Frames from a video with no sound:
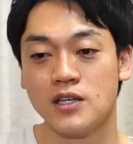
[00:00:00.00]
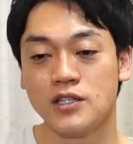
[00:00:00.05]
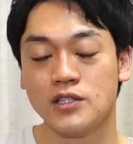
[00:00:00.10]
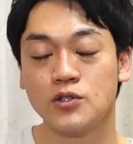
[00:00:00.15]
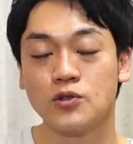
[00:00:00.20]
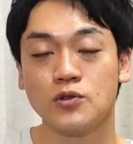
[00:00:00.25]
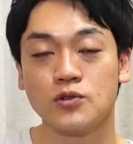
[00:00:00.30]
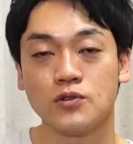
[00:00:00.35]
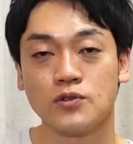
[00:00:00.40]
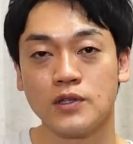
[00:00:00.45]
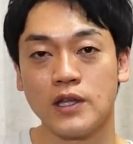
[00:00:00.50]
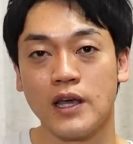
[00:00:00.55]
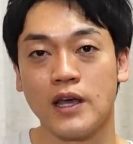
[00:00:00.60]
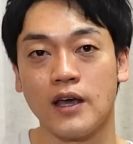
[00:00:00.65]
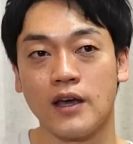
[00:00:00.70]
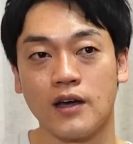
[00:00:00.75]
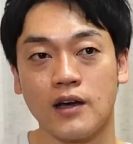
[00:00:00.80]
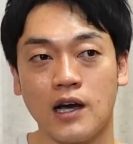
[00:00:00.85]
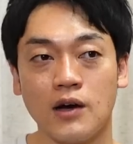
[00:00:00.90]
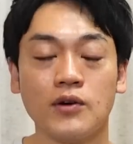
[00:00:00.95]
いろいろ
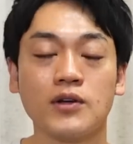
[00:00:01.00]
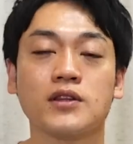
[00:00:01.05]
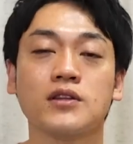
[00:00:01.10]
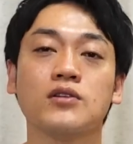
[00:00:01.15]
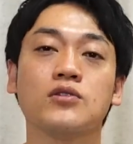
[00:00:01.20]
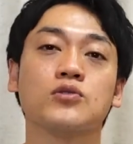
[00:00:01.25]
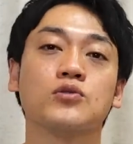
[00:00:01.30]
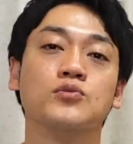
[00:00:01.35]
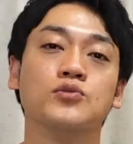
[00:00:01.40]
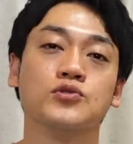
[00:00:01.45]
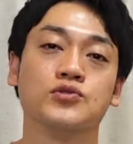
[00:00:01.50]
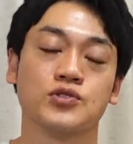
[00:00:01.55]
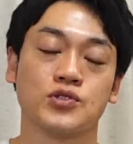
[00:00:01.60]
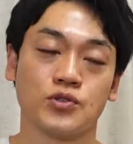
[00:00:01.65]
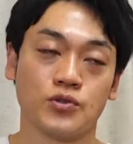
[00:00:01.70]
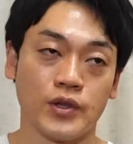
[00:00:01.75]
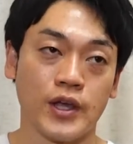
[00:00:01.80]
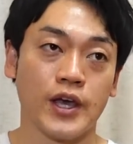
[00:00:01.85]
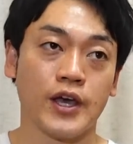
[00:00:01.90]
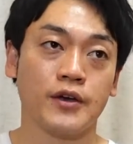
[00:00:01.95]
ね変わってると思うんで
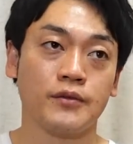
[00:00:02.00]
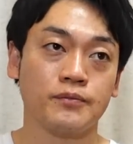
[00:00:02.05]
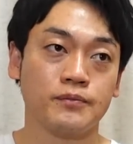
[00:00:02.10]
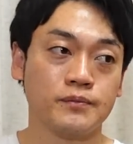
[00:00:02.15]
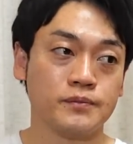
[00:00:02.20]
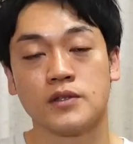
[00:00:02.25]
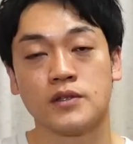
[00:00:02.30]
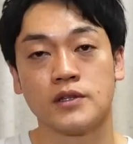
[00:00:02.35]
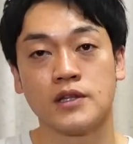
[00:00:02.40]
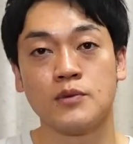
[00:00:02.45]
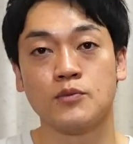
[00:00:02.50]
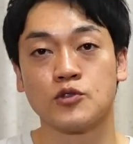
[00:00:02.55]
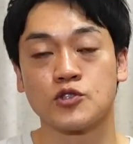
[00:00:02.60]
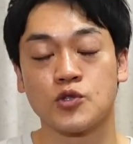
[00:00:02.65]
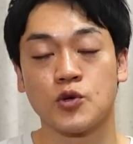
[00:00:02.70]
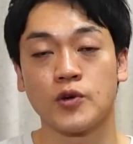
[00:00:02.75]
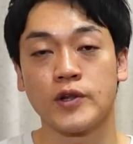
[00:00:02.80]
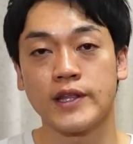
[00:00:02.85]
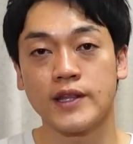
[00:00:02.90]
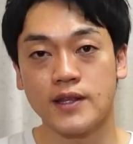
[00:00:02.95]
すよねでも
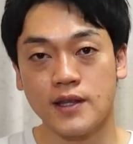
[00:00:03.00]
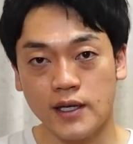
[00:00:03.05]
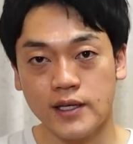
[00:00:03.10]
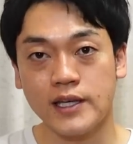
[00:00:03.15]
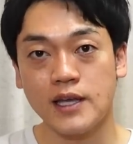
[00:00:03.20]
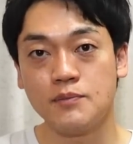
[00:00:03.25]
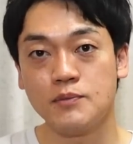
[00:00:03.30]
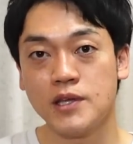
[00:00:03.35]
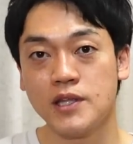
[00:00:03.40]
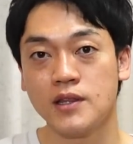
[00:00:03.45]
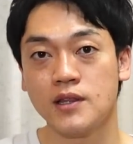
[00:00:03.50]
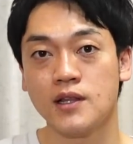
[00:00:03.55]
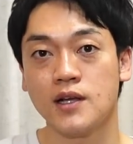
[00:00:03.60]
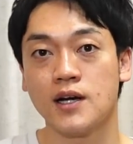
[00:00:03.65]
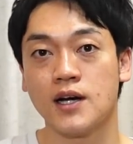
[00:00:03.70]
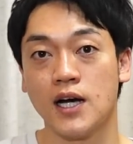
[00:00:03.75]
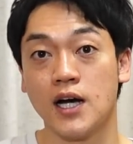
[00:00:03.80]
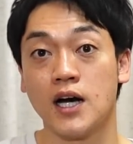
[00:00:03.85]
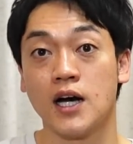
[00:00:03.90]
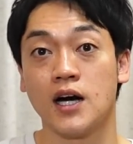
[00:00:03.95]
それだけみん
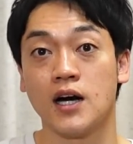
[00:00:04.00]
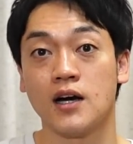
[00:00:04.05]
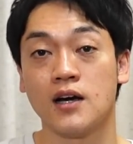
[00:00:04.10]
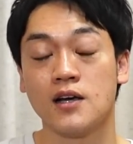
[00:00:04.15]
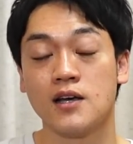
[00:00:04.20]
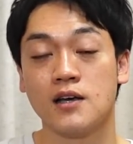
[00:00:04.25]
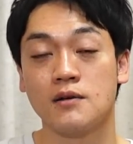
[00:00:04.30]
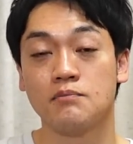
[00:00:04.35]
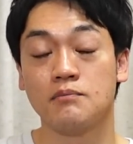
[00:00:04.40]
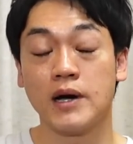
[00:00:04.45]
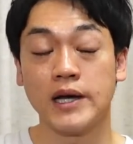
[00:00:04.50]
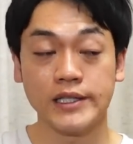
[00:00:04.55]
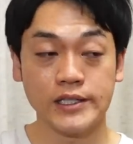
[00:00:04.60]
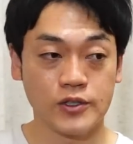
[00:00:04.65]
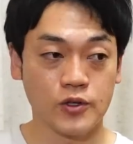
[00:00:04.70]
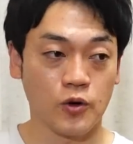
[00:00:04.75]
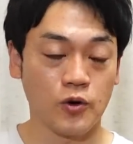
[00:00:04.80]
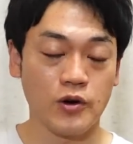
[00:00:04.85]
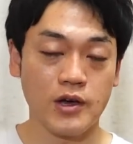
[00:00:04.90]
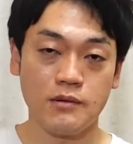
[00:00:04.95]
なが毎
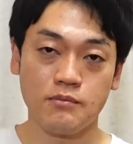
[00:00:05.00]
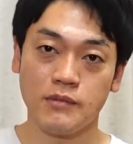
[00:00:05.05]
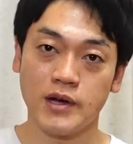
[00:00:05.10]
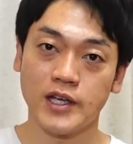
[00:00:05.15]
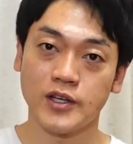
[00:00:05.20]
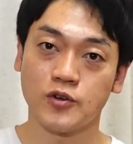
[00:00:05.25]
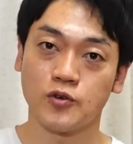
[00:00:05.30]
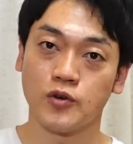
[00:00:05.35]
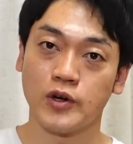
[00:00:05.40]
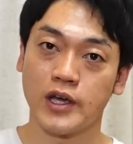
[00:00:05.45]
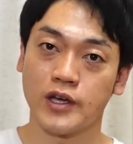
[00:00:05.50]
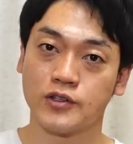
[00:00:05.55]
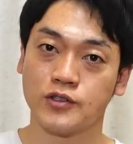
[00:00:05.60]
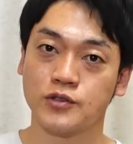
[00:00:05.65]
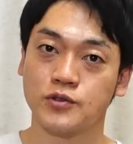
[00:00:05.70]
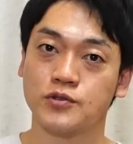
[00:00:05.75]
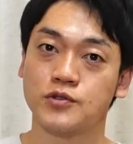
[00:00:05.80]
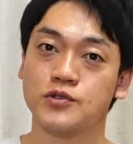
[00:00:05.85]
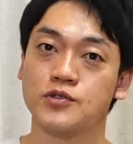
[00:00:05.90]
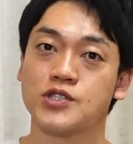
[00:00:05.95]
公演毎公演
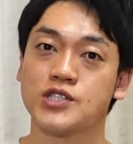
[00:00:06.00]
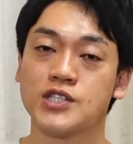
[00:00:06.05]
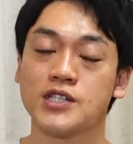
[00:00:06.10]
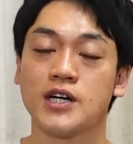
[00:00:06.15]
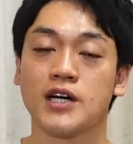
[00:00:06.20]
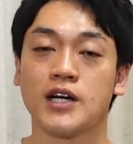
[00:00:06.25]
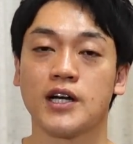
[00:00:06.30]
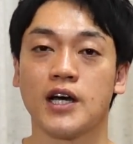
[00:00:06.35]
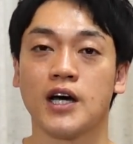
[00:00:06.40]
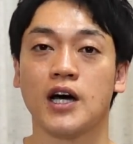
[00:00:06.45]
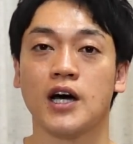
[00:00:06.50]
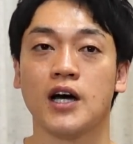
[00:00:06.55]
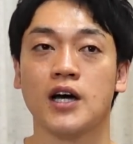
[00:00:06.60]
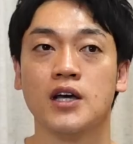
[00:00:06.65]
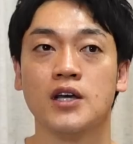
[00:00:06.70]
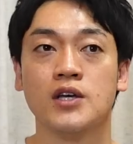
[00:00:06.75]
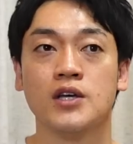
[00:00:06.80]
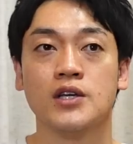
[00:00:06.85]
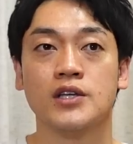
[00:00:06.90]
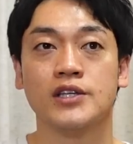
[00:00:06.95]
工夫しながら
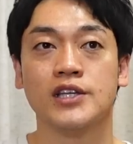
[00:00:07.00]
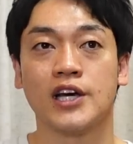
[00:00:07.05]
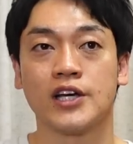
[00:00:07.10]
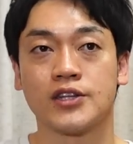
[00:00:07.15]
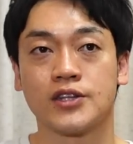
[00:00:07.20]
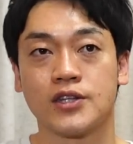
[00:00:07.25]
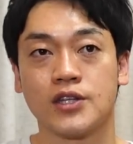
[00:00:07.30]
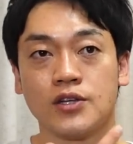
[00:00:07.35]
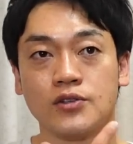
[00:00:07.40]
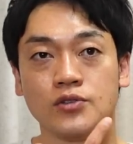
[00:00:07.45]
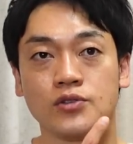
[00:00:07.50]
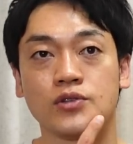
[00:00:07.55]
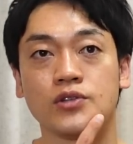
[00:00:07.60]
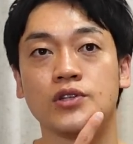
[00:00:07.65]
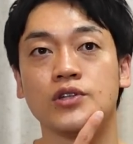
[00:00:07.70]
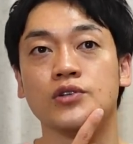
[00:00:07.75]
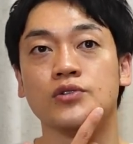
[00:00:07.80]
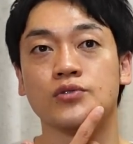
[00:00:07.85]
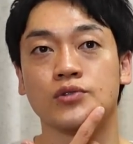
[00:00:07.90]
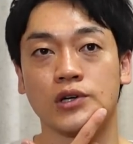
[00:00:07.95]
やって
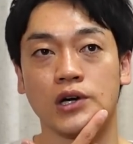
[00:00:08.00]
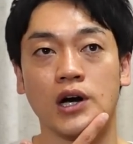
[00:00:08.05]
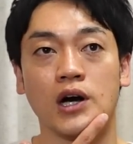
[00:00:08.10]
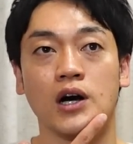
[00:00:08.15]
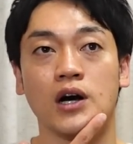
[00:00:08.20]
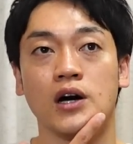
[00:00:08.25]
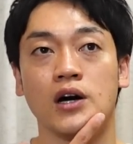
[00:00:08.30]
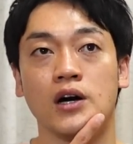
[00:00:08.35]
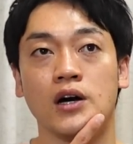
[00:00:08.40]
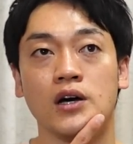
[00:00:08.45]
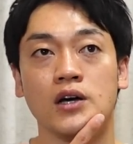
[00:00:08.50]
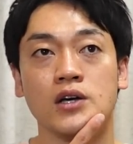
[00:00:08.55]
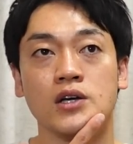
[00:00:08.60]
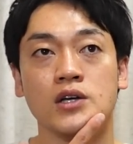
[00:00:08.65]
るっていうのが